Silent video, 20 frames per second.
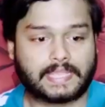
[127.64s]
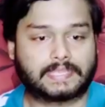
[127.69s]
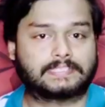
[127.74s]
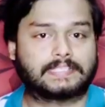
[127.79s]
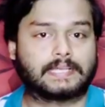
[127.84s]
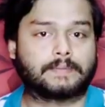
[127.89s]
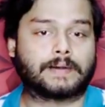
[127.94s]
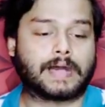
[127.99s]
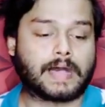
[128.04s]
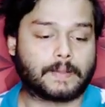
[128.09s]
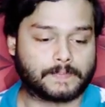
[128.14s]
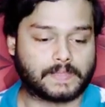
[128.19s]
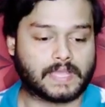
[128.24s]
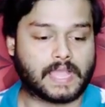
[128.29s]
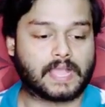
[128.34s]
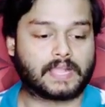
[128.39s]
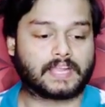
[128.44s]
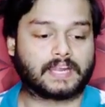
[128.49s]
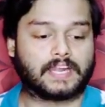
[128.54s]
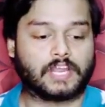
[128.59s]
एकदम आप
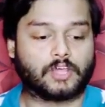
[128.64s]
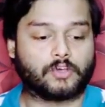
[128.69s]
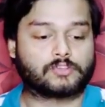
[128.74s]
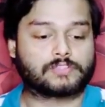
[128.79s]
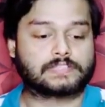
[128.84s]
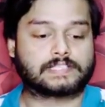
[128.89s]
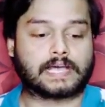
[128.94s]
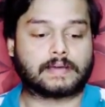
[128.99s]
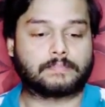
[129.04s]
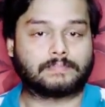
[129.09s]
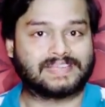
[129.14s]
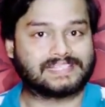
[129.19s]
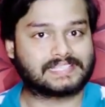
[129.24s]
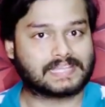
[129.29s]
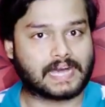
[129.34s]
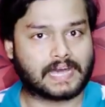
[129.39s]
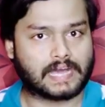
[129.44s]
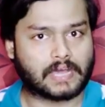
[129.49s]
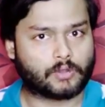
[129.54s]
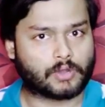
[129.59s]
यहाँ खड़े हो सामने
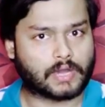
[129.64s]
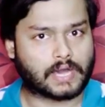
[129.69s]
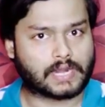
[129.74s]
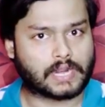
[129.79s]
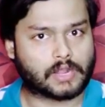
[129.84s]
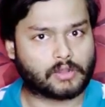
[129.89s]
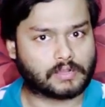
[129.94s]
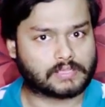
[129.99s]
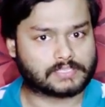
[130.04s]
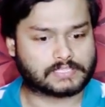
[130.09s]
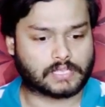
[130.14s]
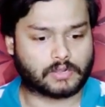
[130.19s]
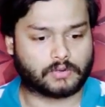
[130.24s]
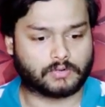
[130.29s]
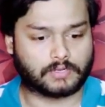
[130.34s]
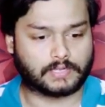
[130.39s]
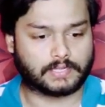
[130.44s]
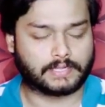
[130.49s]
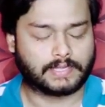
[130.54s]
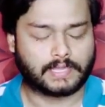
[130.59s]
से आ, आ रहा होगा
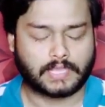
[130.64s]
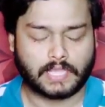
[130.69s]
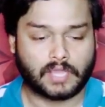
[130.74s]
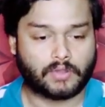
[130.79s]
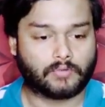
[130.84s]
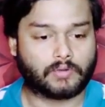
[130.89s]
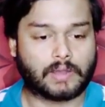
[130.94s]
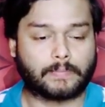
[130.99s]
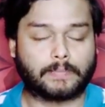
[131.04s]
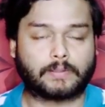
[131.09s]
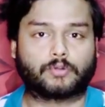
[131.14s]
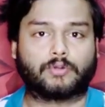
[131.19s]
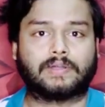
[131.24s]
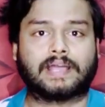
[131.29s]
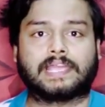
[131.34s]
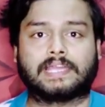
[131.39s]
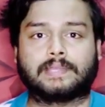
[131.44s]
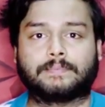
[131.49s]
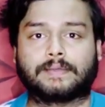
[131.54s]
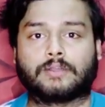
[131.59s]
साउंड वहां पे
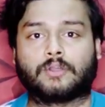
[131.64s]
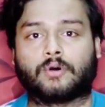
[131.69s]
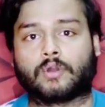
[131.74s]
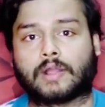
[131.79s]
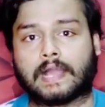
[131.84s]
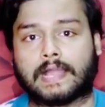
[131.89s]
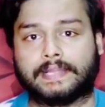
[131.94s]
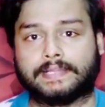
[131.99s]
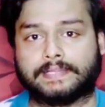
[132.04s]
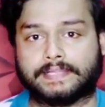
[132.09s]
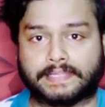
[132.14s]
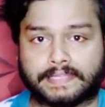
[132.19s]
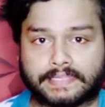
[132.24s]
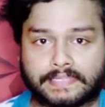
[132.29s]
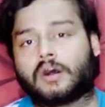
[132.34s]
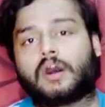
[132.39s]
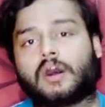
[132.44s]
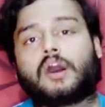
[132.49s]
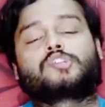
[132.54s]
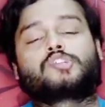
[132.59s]
कोई एनिमल होगा ही
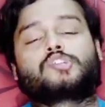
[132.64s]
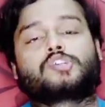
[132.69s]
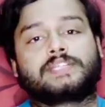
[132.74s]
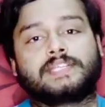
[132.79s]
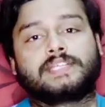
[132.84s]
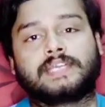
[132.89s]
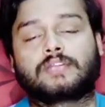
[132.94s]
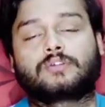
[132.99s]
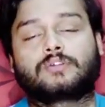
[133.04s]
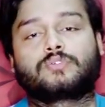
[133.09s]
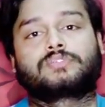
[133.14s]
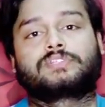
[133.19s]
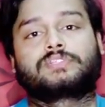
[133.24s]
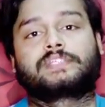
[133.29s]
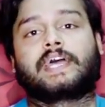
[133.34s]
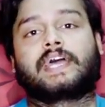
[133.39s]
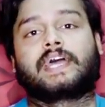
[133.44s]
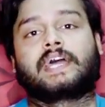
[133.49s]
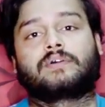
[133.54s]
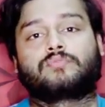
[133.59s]
नहीं और जो रियल
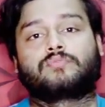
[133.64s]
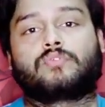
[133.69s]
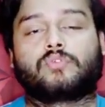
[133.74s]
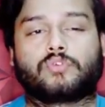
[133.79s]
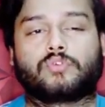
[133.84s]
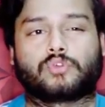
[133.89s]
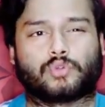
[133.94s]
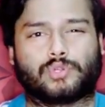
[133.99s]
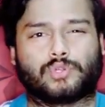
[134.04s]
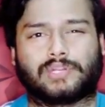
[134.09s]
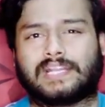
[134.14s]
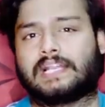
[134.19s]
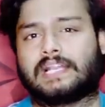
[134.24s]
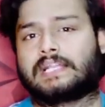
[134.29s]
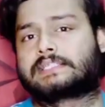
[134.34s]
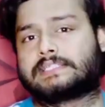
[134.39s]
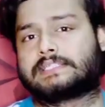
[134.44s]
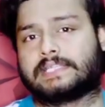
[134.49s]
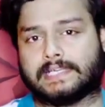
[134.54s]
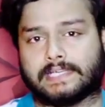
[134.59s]
कुत्ते हैं वो रोने
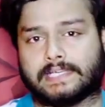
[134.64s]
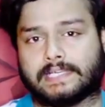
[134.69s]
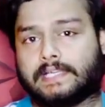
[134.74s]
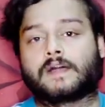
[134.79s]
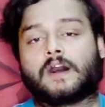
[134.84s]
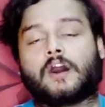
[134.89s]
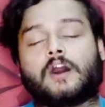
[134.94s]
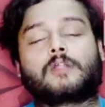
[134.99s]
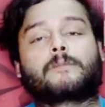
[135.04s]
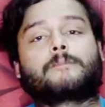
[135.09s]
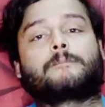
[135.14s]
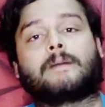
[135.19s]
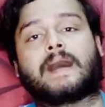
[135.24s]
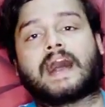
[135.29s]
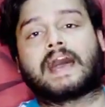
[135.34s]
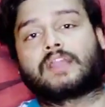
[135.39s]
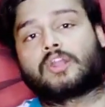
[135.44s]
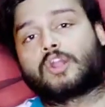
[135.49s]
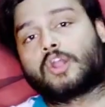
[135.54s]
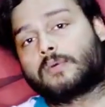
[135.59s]
लगते हैं और
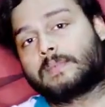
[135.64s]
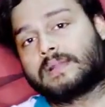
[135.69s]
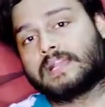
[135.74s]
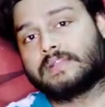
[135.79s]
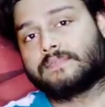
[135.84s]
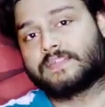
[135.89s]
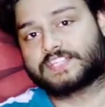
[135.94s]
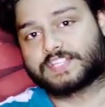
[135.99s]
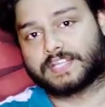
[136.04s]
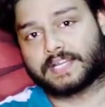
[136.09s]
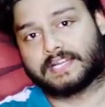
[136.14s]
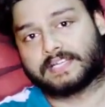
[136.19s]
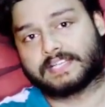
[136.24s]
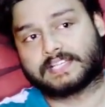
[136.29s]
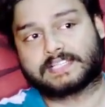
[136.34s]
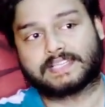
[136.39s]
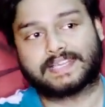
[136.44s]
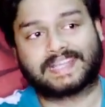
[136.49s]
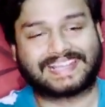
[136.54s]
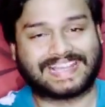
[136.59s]
पैरानॉर्मल
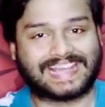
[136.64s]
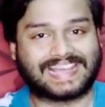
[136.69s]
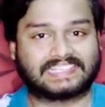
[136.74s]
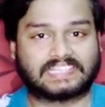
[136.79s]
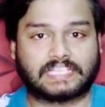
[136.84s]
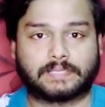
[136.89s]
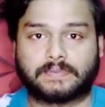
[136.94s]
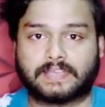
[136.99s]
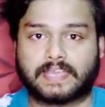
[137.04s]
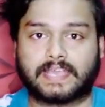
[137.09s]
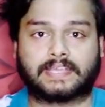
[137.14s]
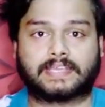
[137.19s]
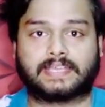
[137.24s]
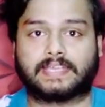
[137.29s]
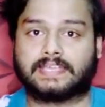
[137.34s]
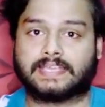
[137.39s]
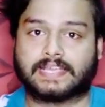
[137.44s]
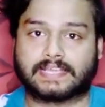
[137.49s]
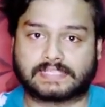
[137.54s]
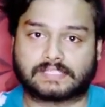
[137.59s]
इन्वेस्टिगेटर्स ये कहते भी है
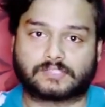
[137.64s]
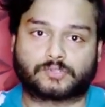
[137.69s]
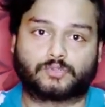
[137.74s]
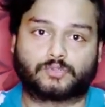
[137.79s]
कि यस